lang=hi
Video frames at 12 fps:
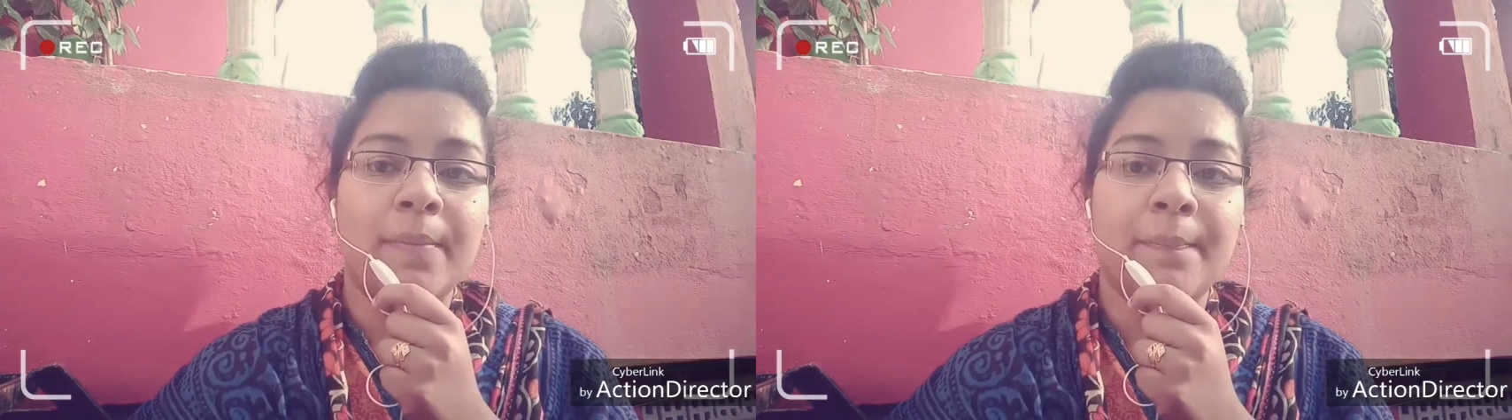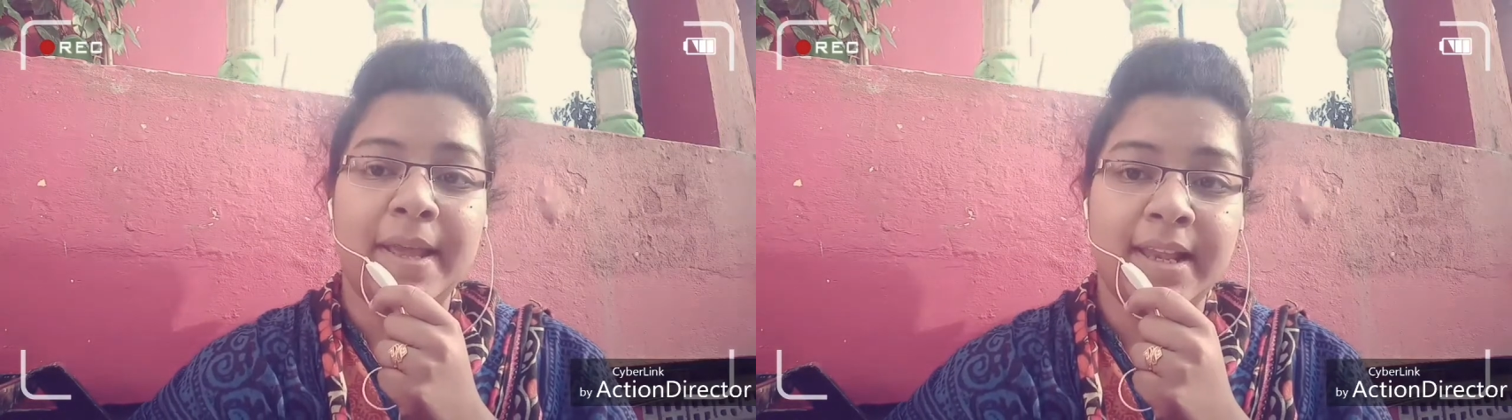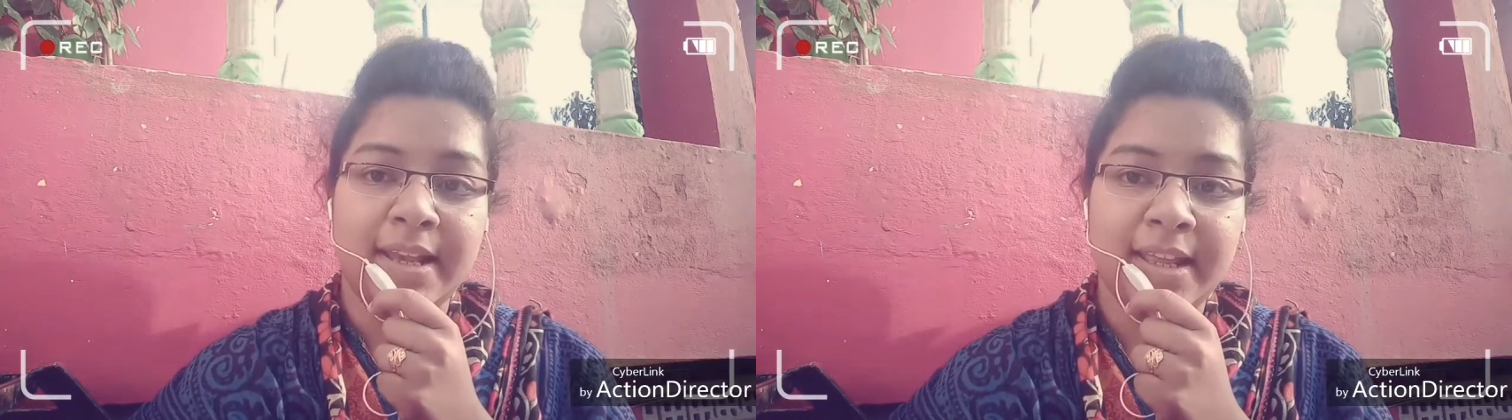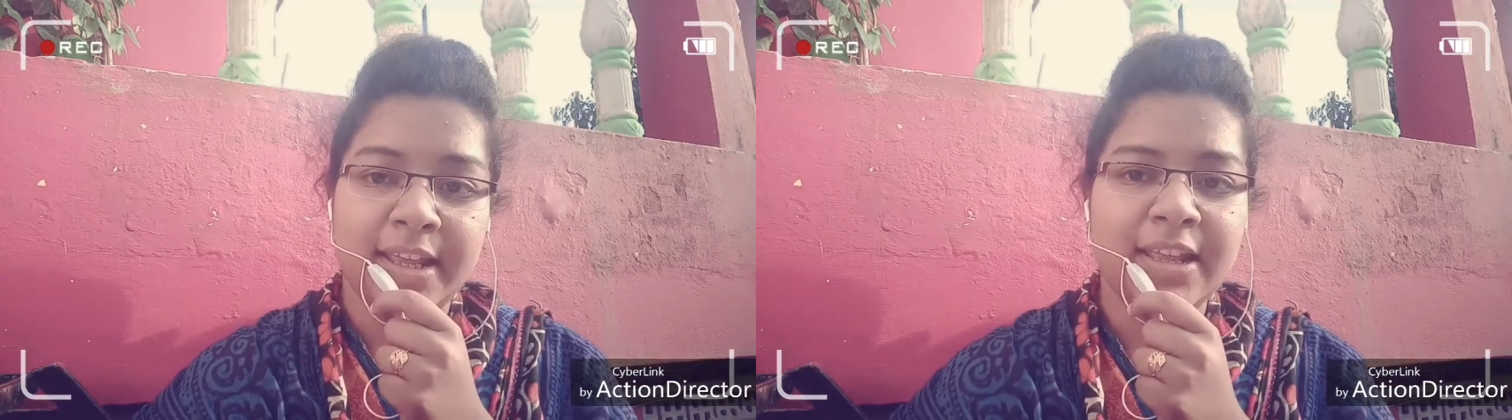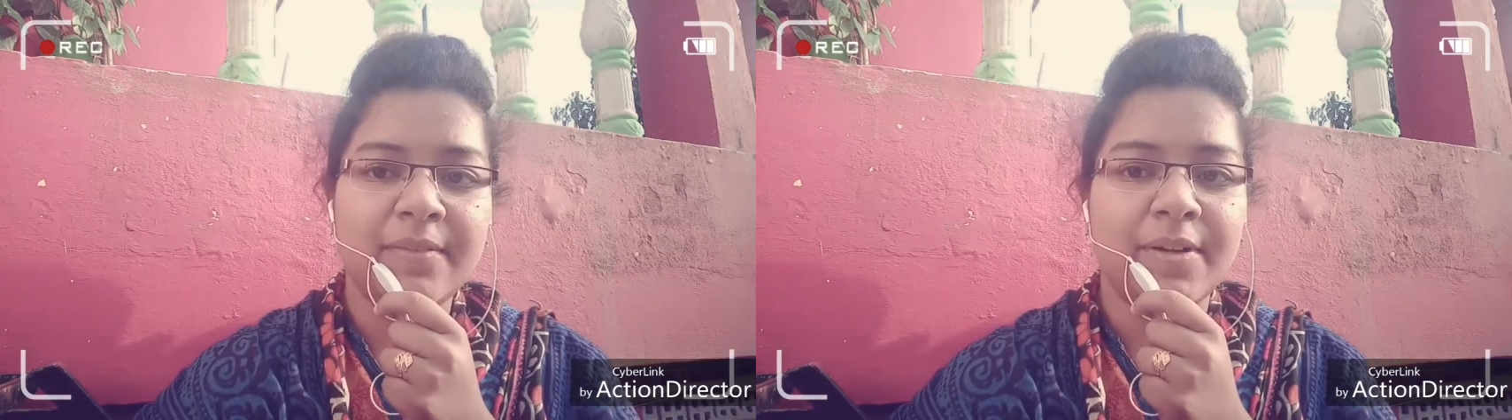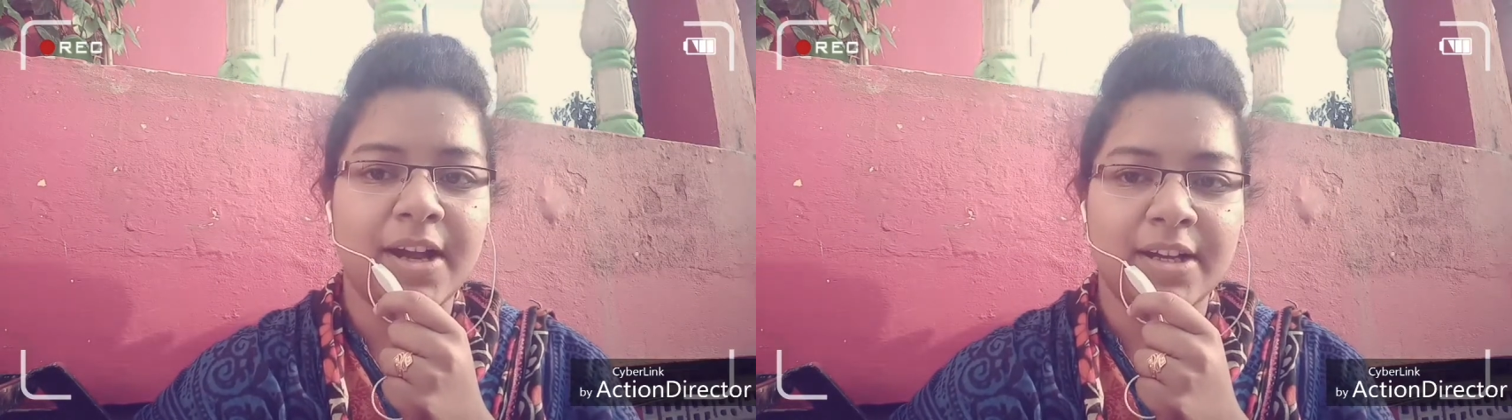और पहली
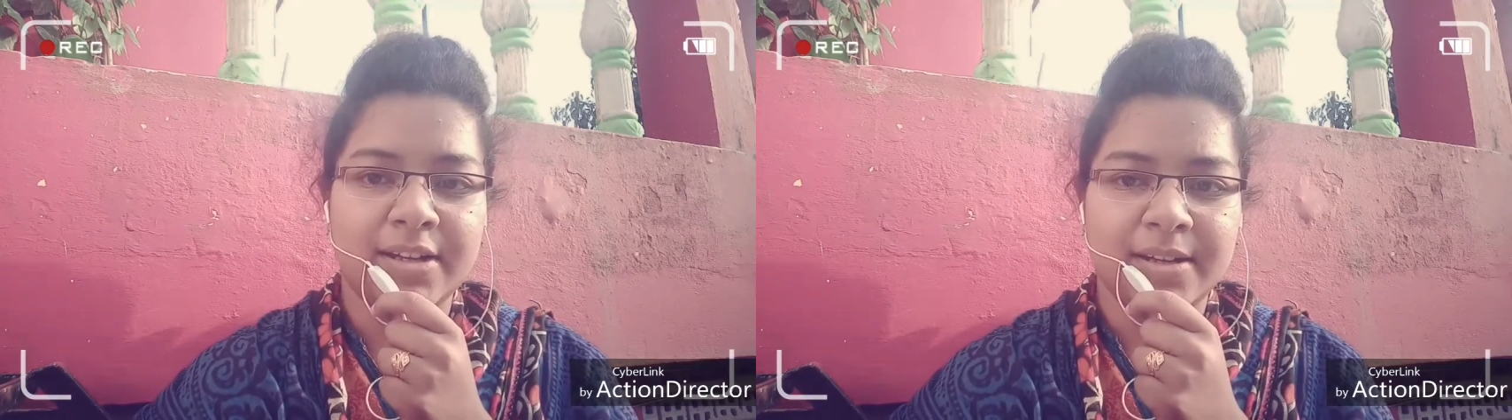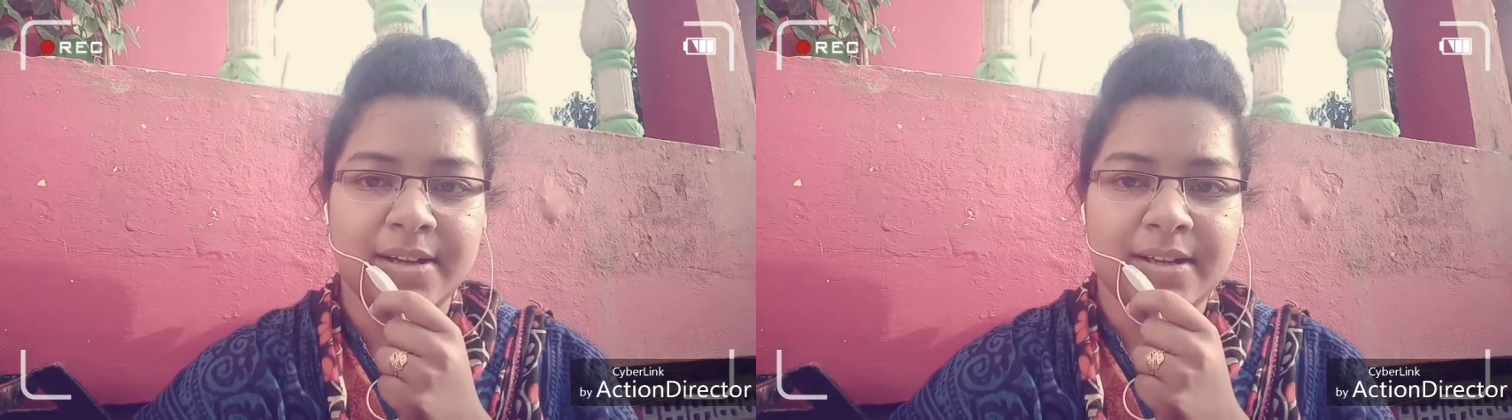ही बार